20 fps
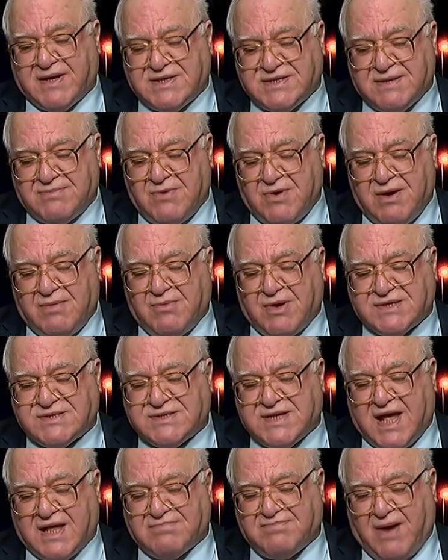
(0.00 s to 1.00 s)
يسموها
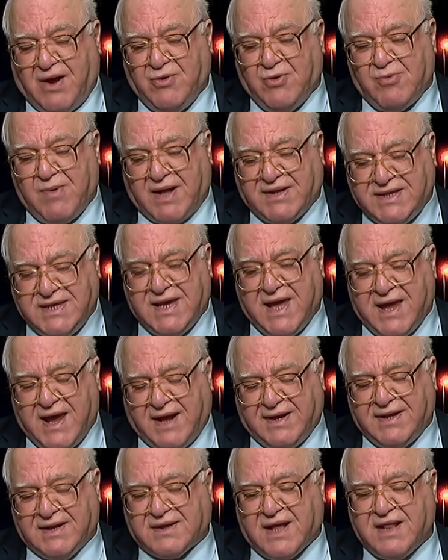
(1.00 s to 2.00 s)
مؤسسات معلوماتية
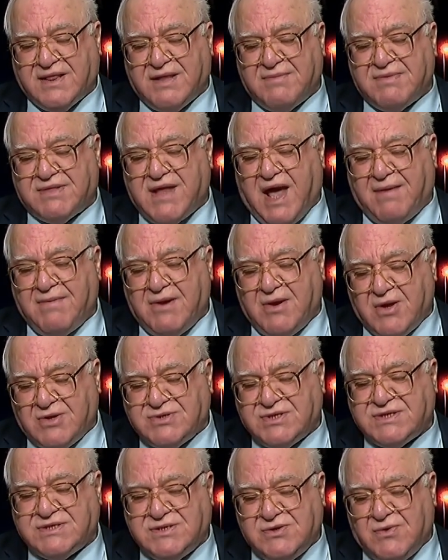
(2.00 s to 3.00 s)
يعني نعم. تقدم الدعم
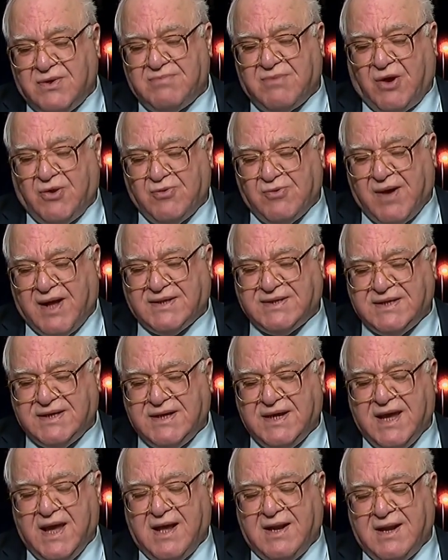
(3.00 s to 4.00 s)
اللوجستي
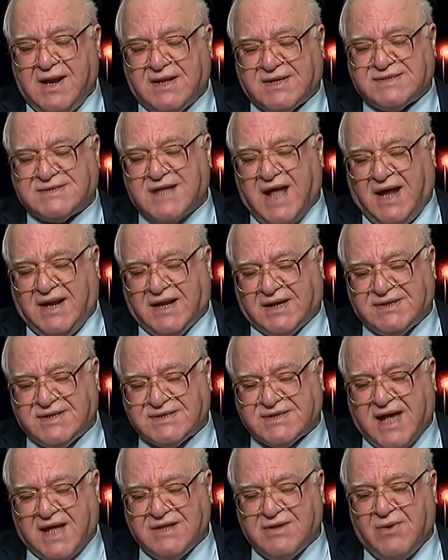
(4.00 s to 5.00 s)
والمعلوماتي للإصلاح
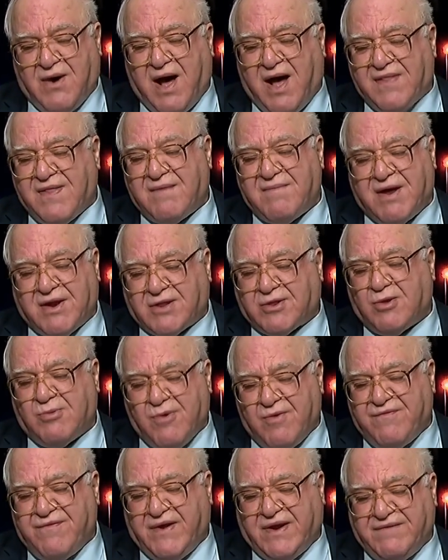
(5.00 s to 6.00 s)
الاقتصادي وهذا ما
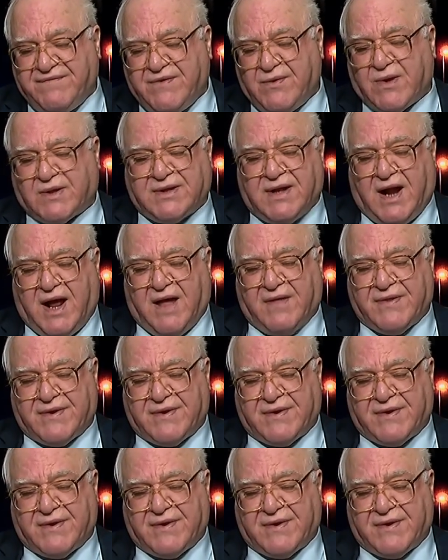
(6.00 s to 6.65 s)
نطلبه فعلا في الوقت الحاضر